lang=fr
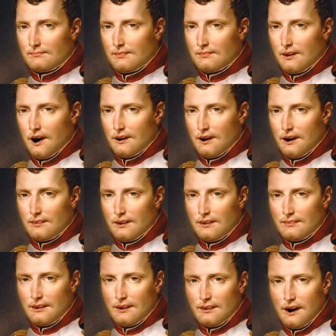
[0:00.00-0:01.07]
Le 2 avril
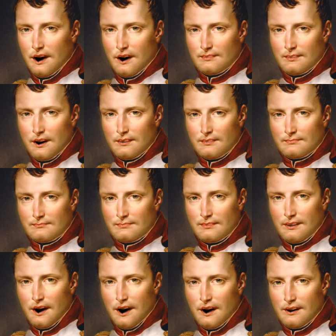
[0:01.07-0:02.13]
1804,
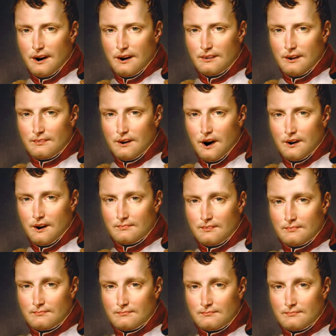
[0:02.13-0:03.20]
le Sénat me
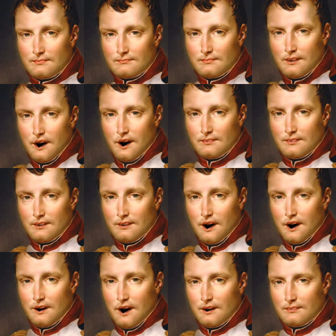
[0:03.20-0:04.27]
destitue. Je suis
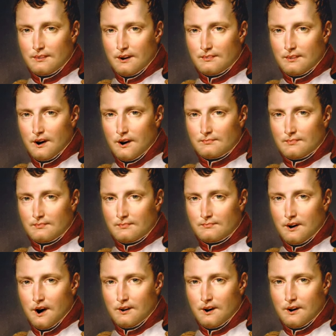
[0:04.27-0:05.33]
envoyé en exil
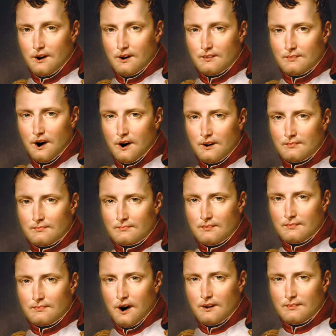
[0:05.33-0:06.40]
sur l'île d'Elbe
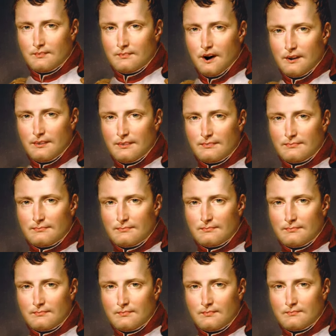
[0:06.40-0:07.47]
en Méditerranée.
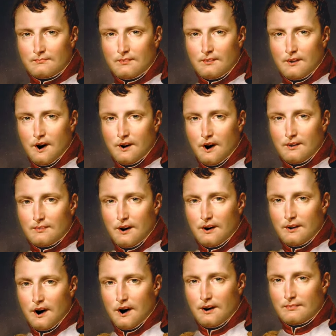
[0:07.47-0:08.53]
En mars
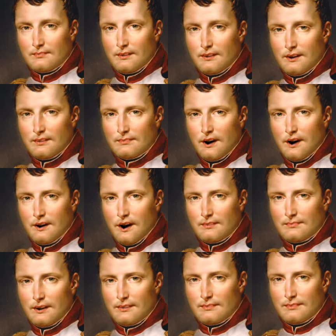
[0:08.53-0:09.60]
1815, je la
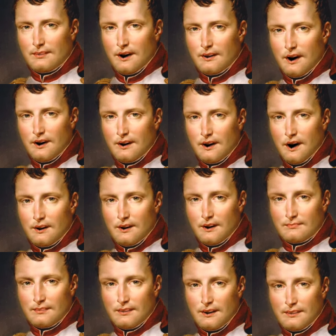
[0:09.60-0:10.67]
quitte et reviens sur le
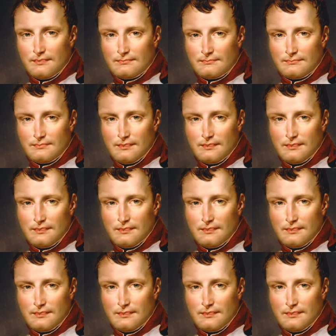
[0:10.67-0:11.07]
continent.